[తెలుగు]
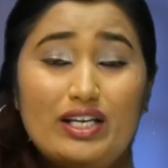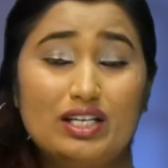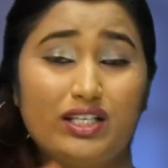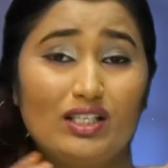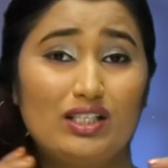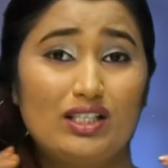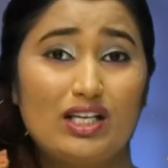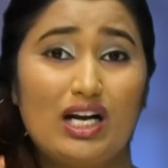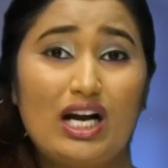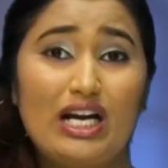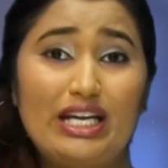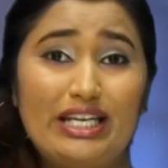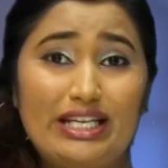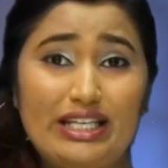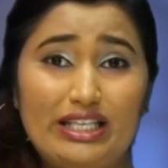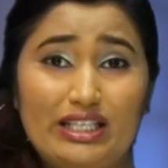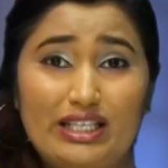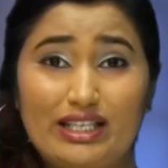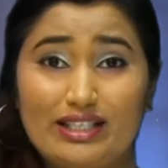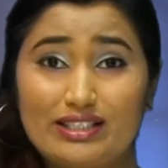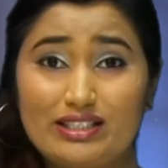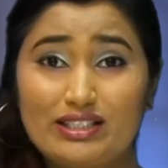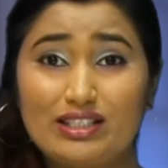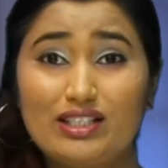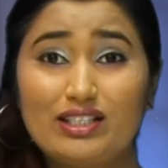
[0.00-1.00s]
ఇంకా ఈ
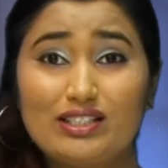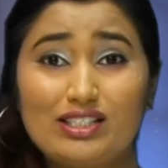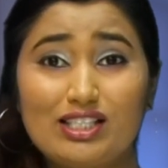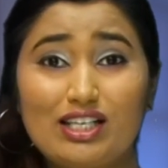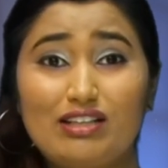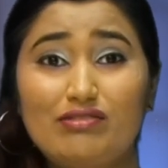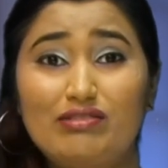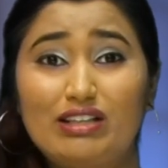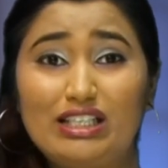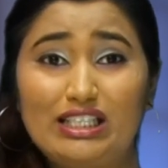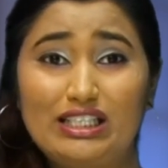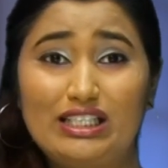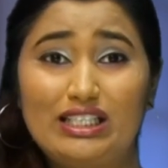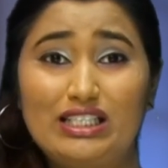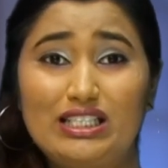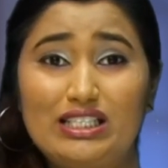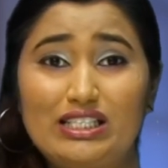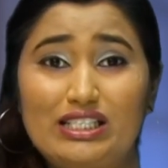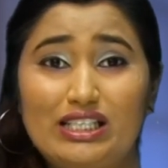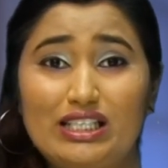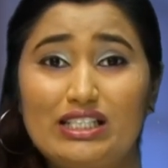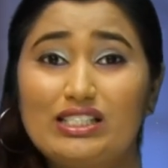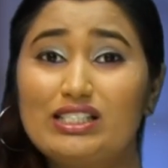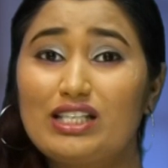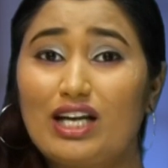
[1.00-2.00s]
గజగజ
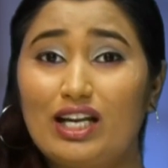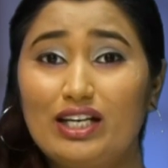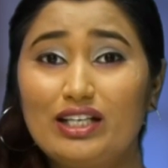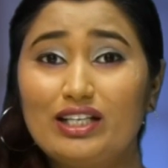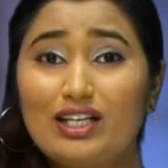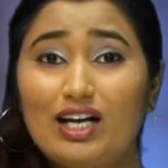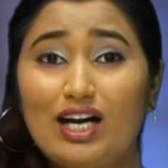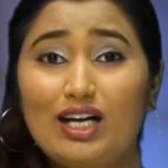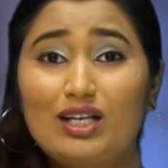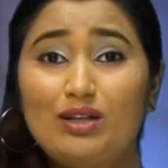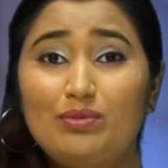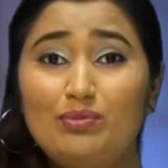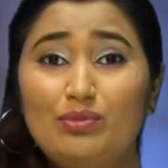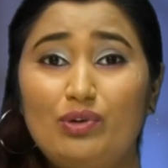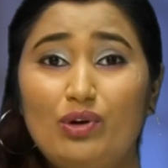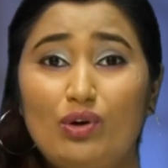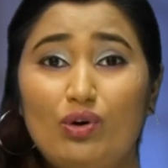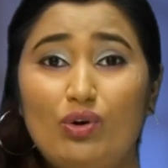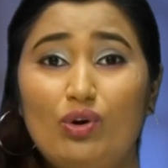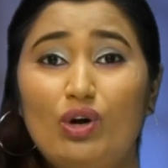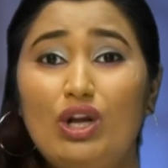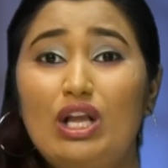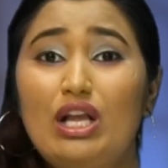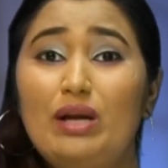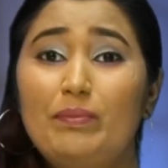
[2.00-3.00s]
వణికించే చలికాలంలో
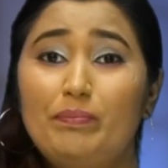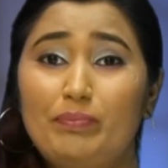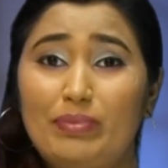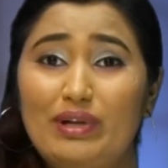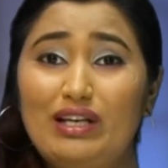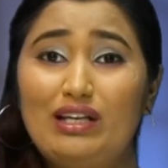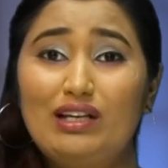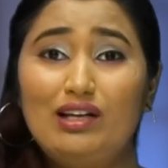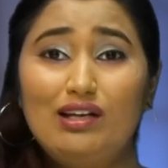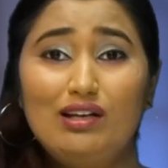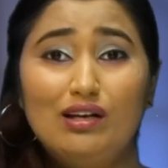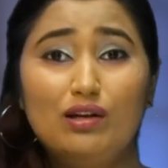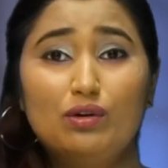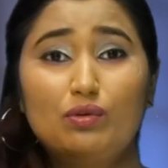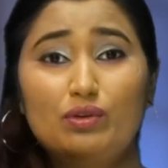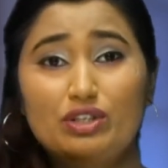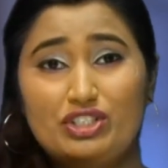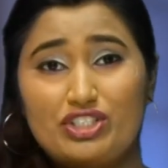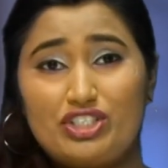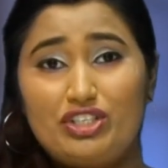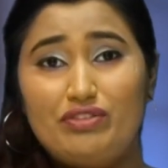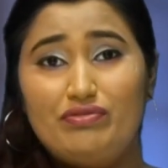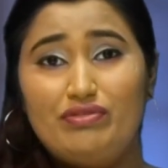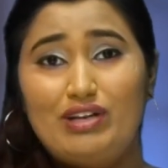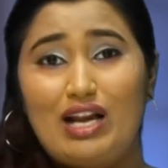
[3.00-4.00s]
పిల్లల్లో
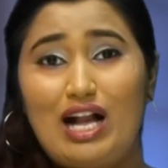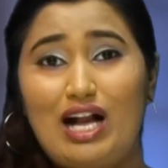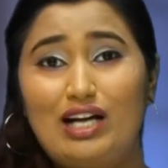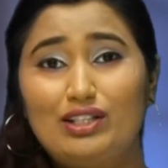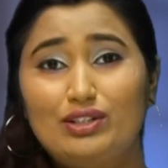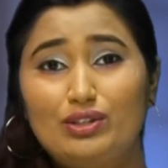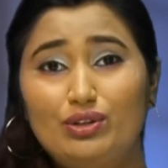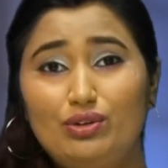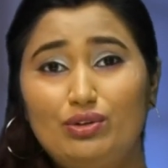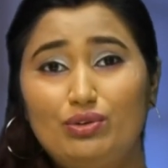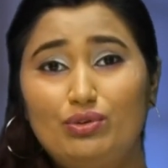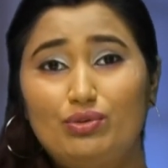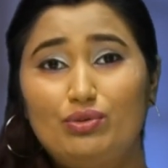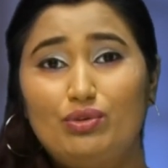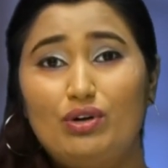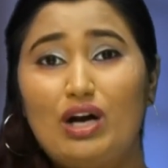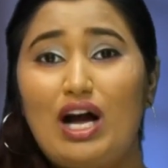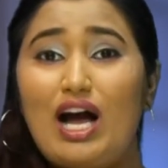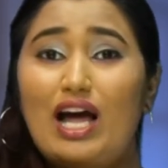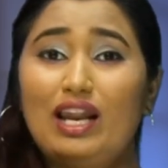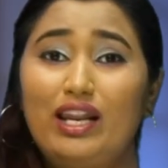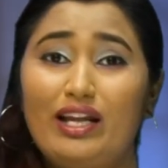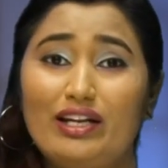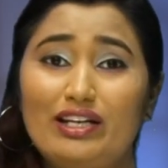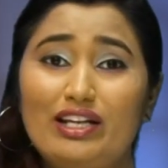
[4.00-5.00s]
వచ్చే వ్యాధులు
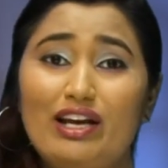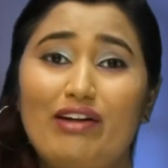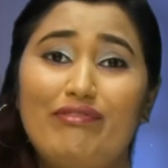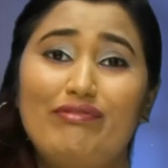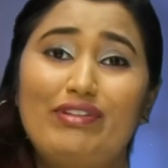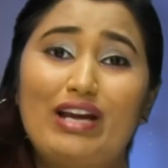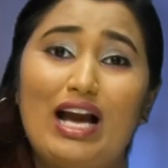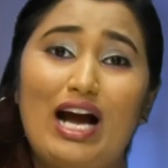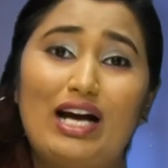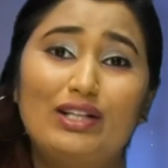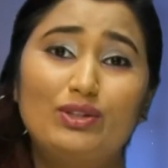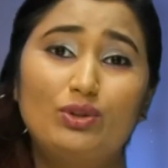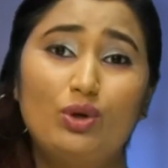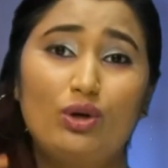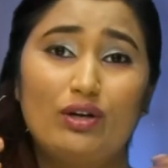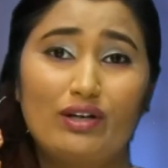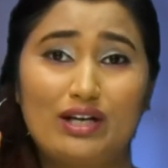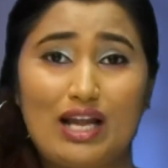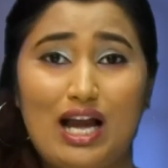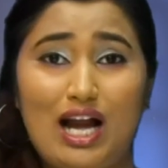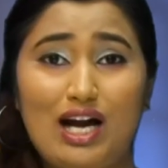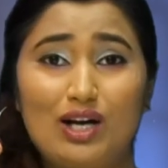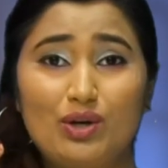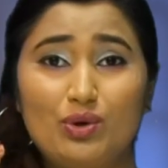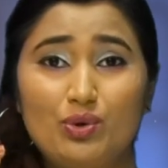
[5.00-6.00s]
అలానే ఆ వ్యాధులు
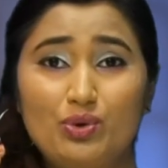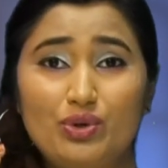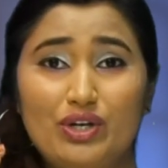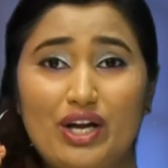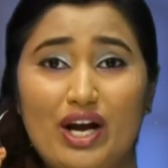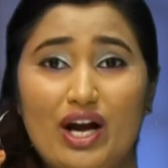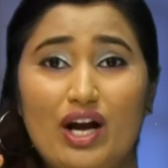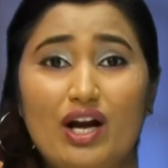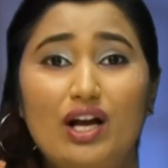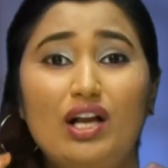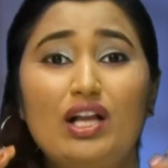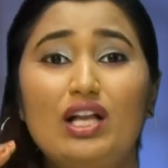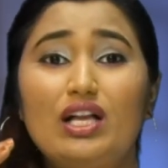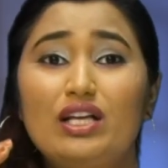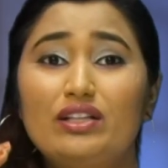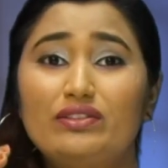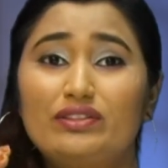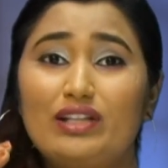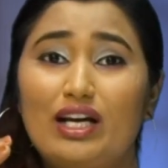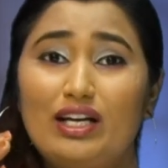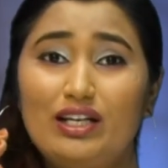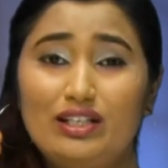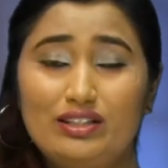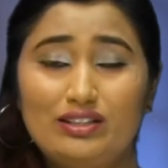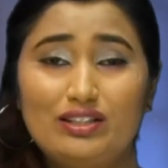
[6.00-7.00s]
రాకుండా
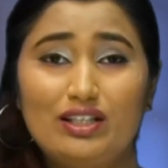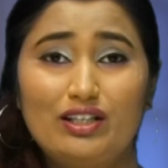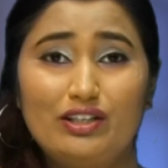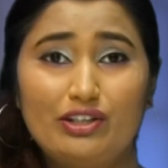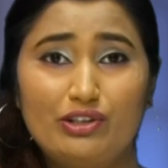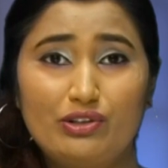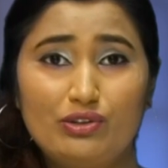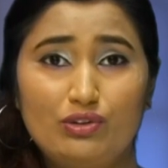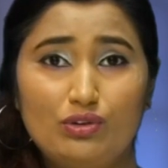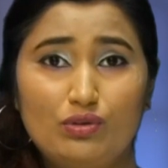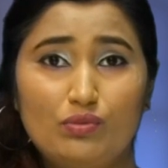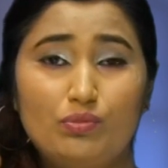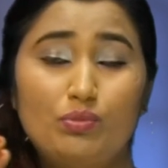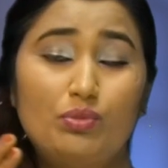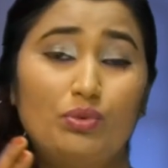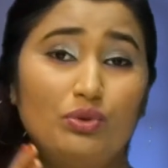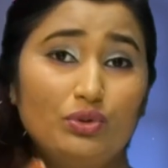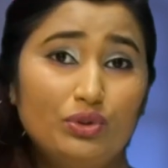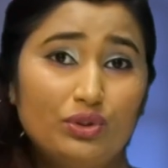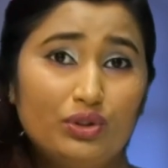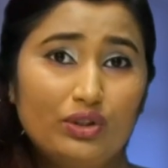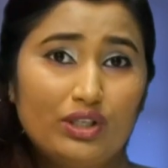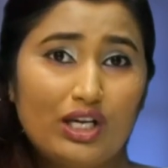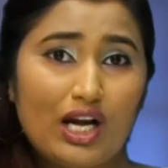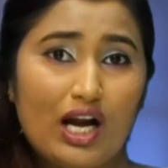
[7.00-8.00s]
తల్లిదండ్రులు
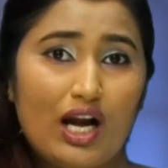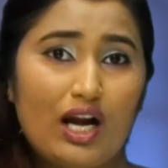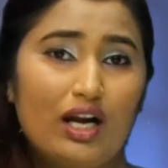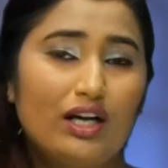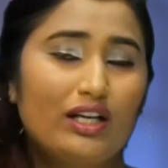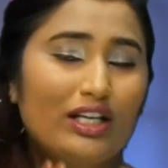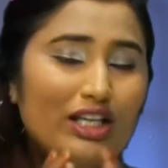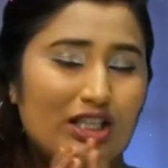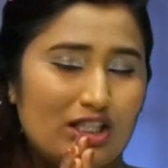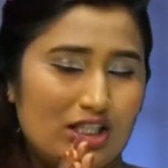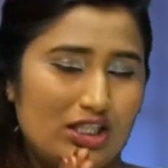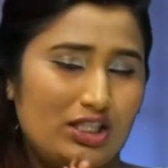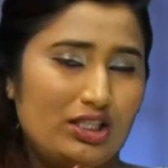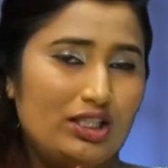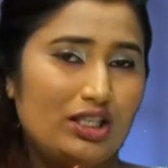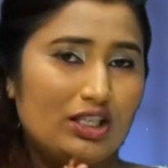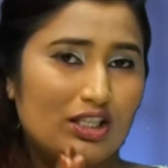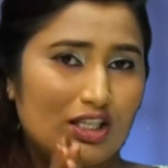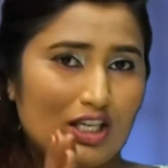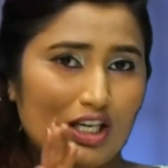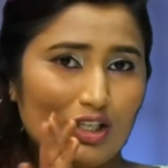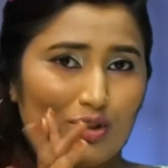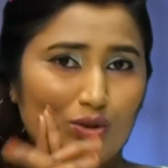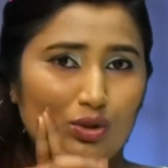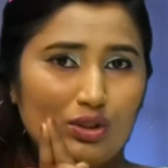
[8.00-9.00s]
ముందుగా
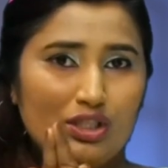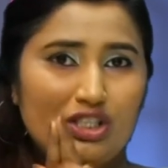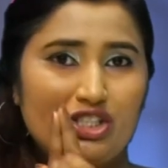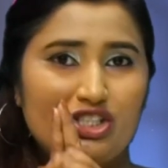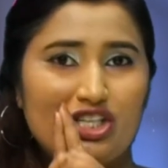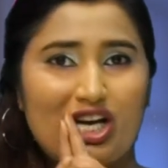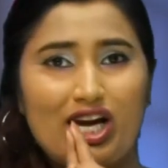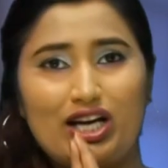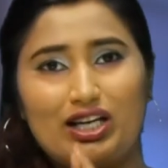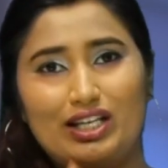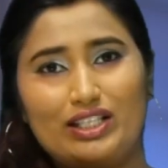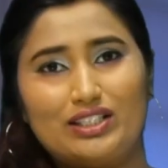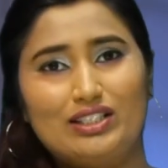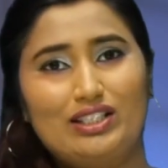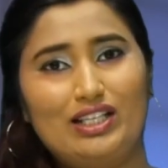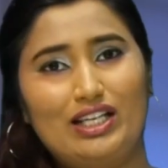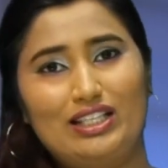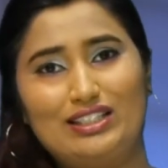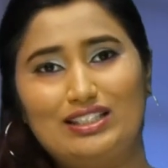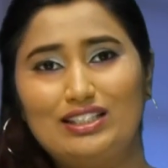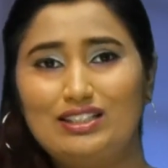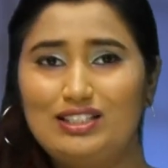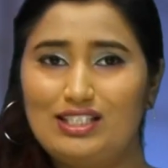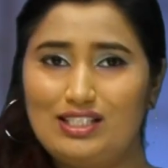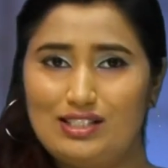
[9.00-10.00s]
ఖచ్చితంగా కొన్ని జాగ్రత్తలు
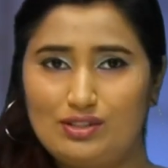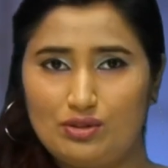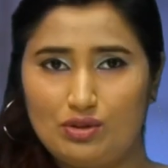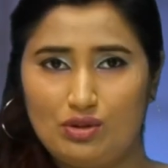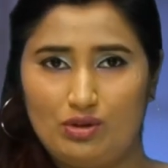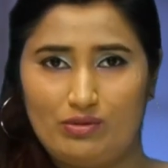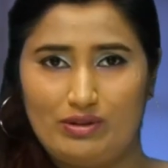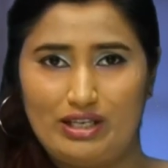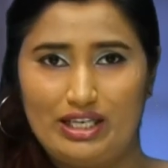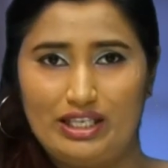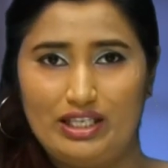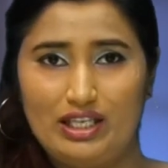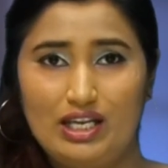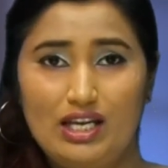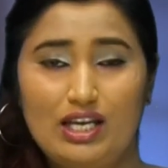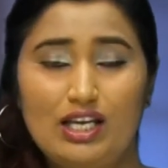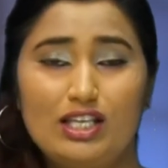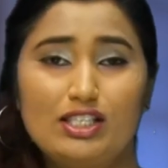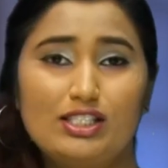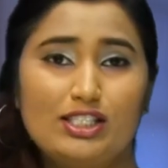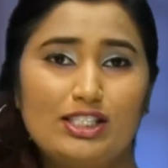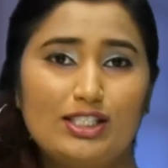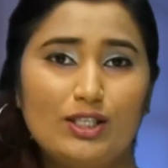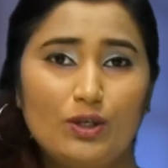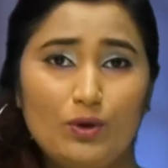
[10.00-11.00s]
అయితే తీసుకోవాలి
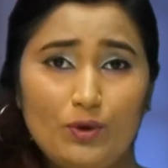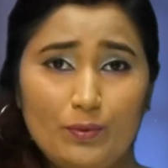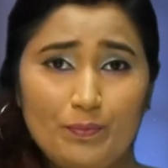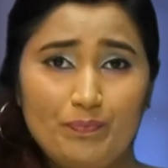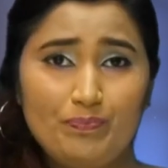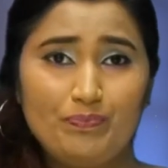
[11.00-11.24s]
సో